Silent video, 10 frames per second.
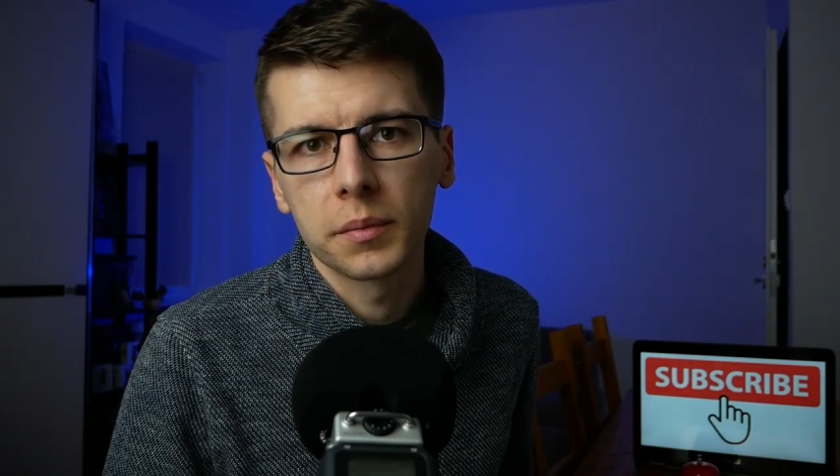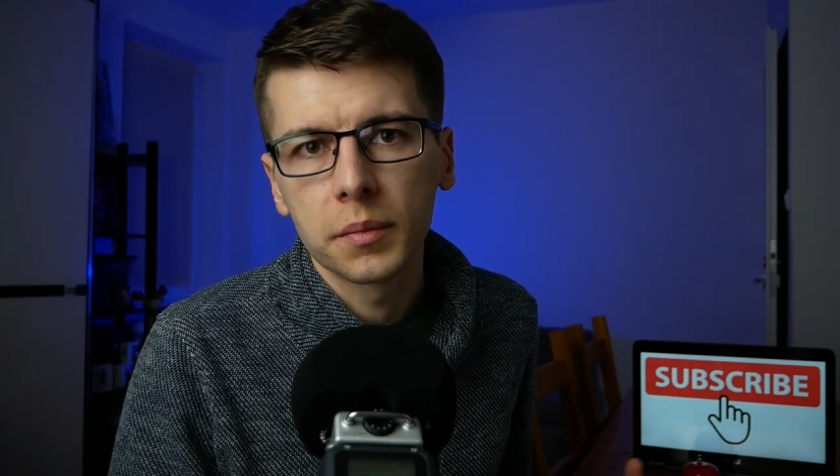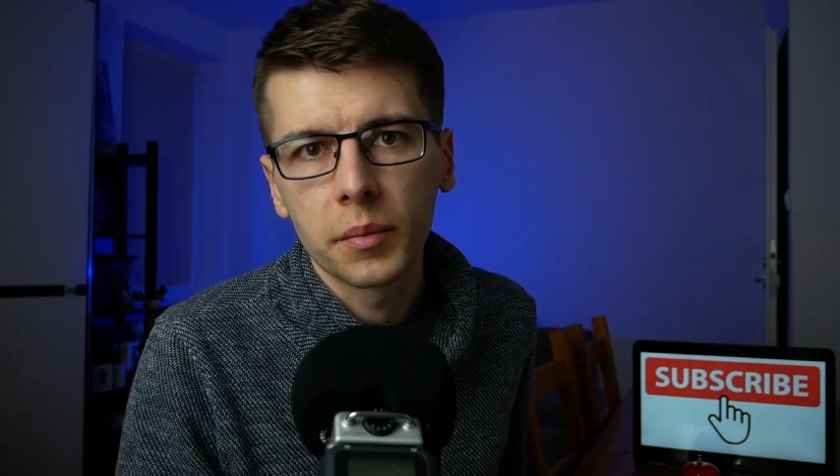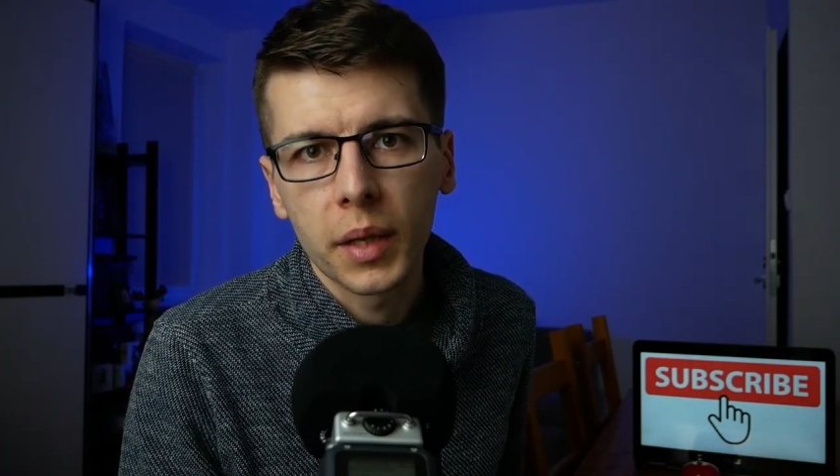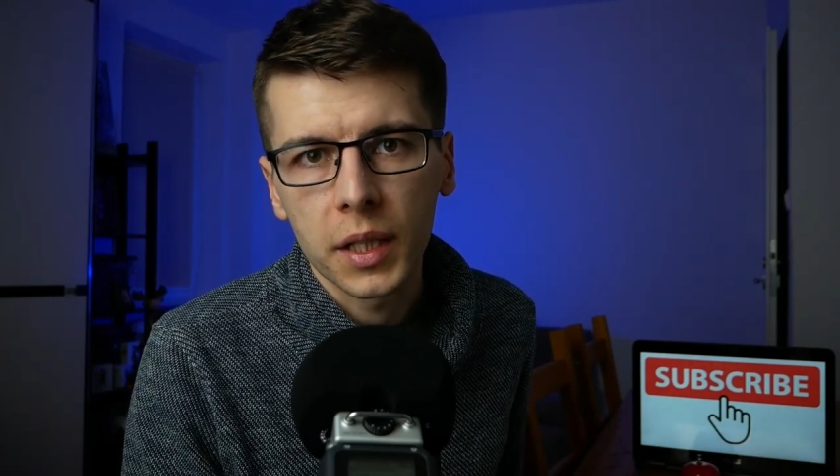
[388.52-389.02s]

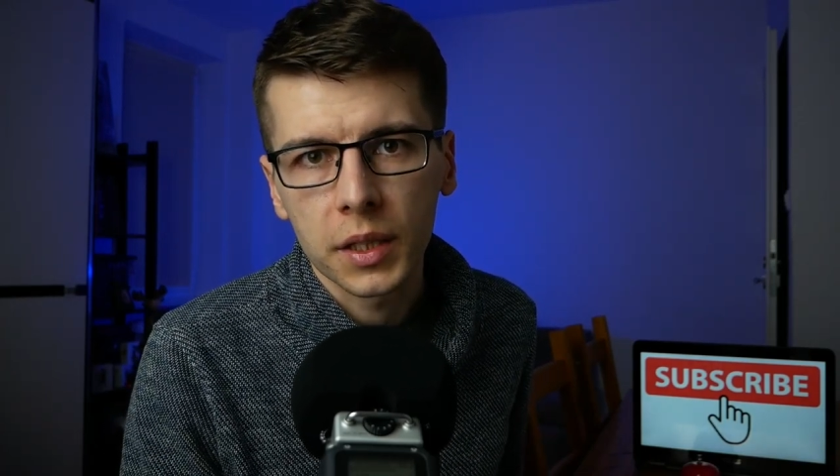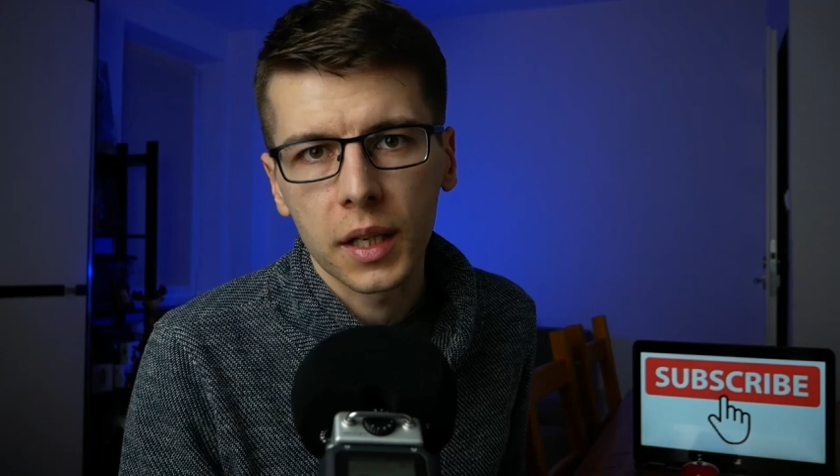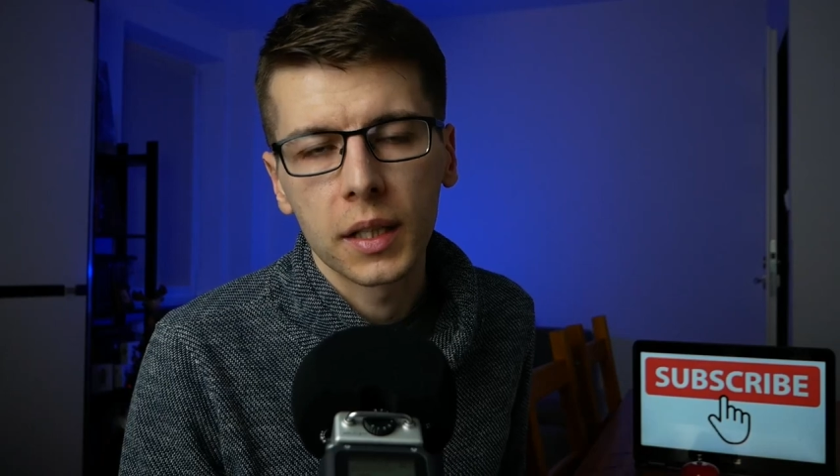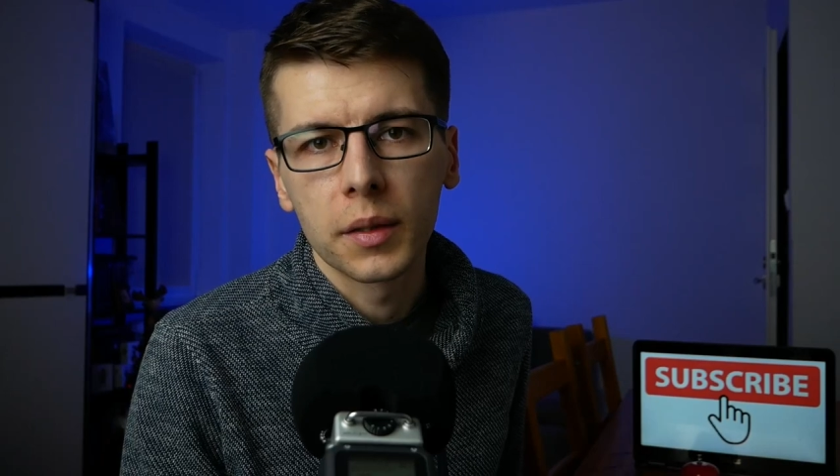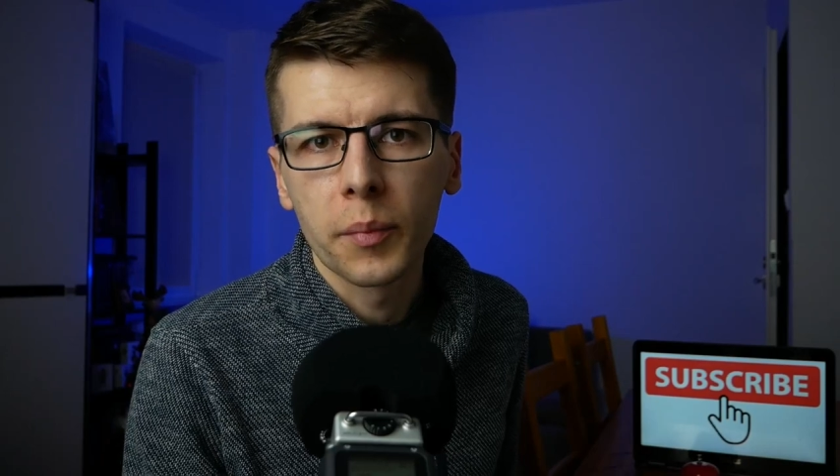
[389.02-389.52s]

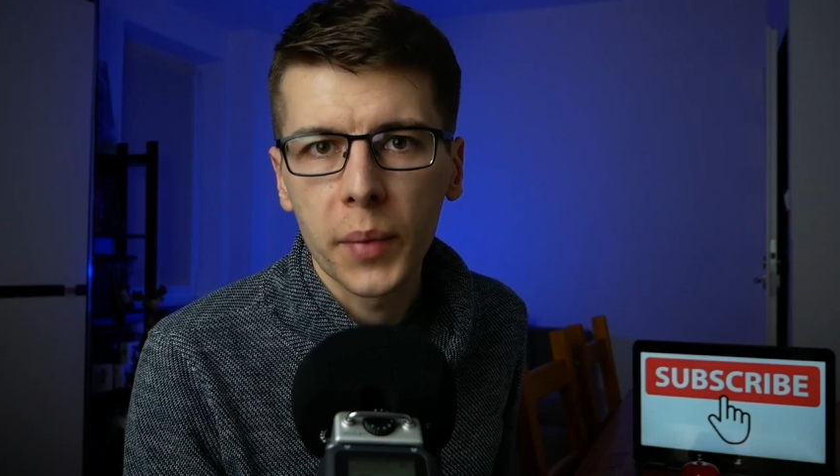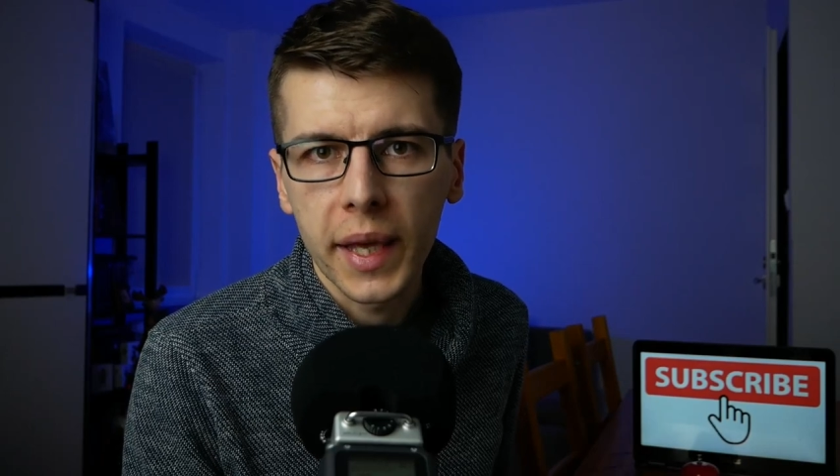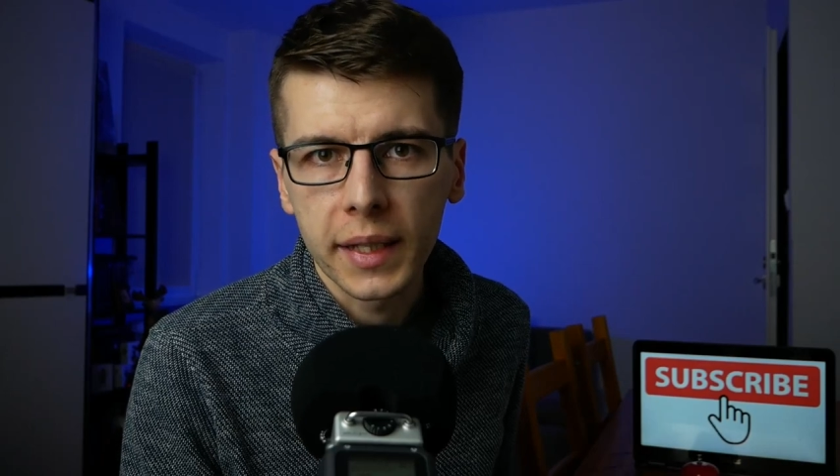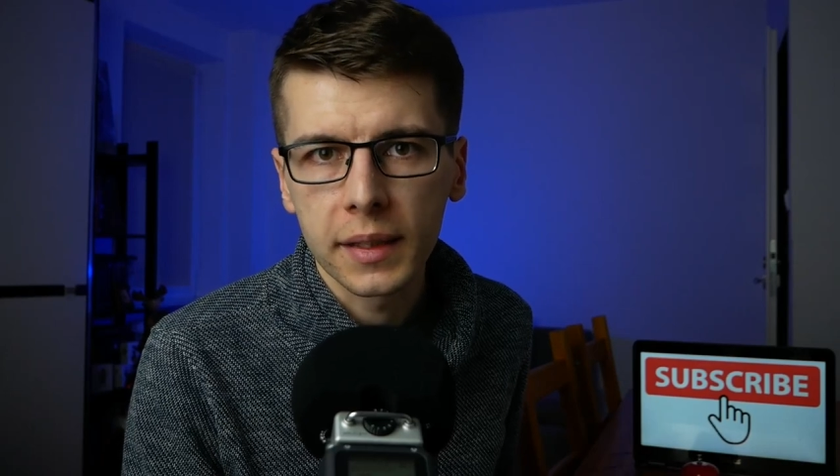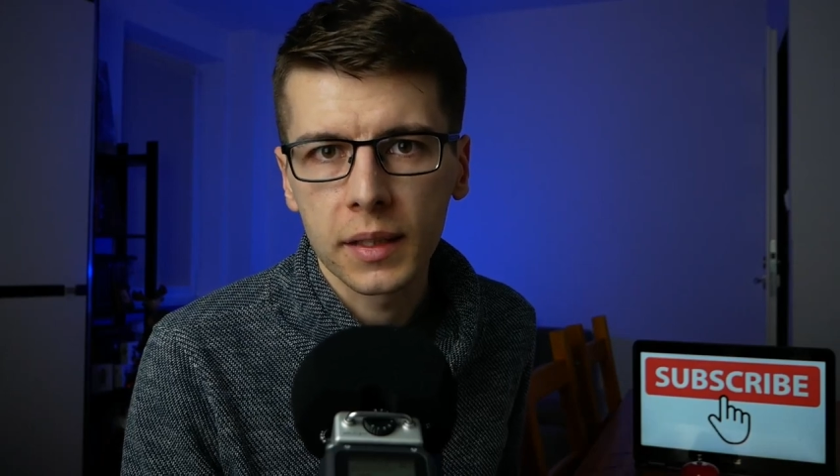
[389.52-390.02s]
mieszkań,
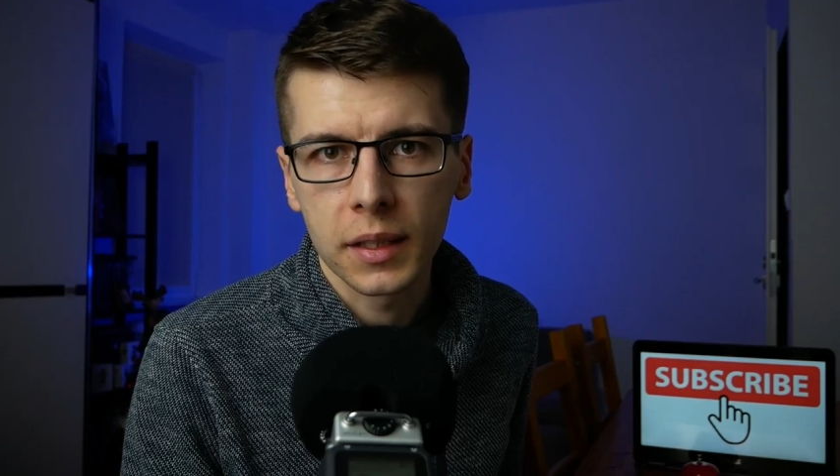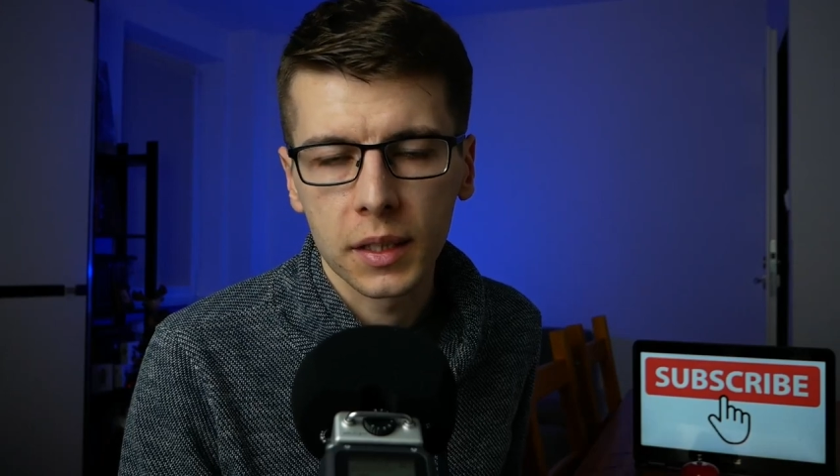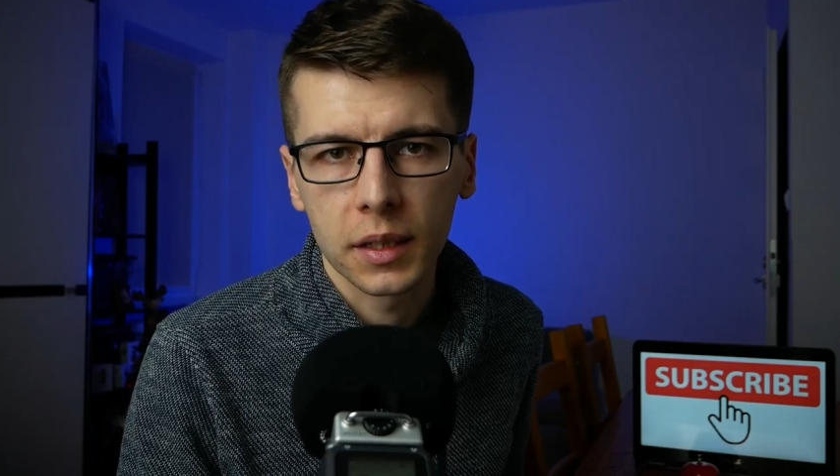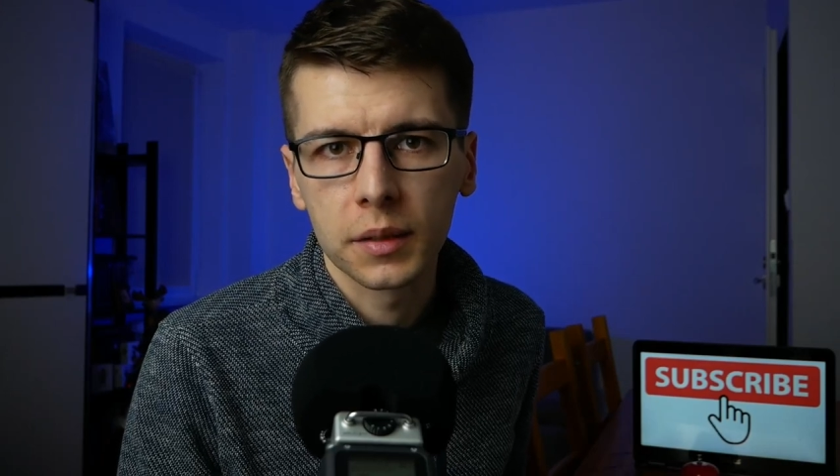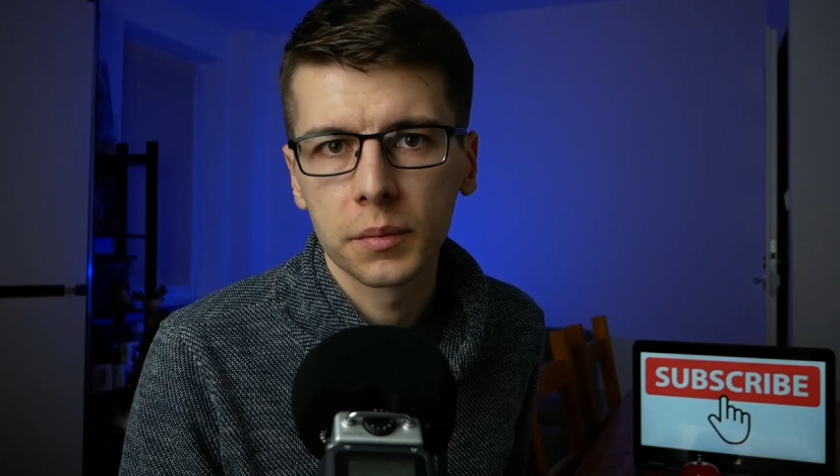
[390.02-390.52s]
miejsc,
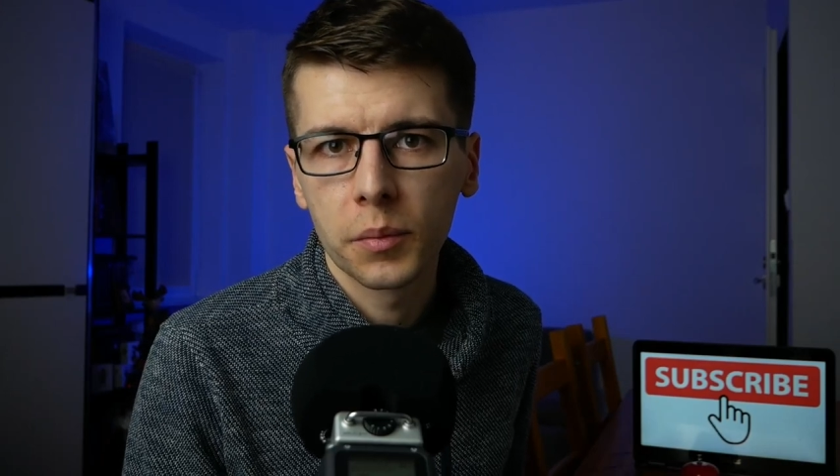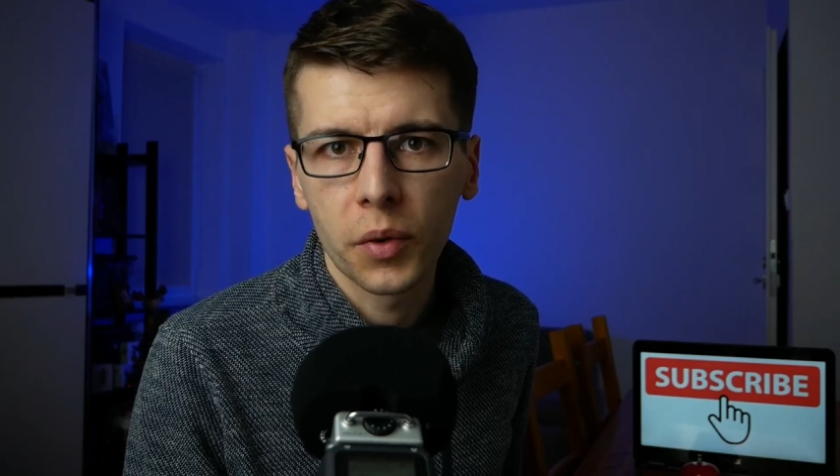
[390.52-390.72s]
gdzie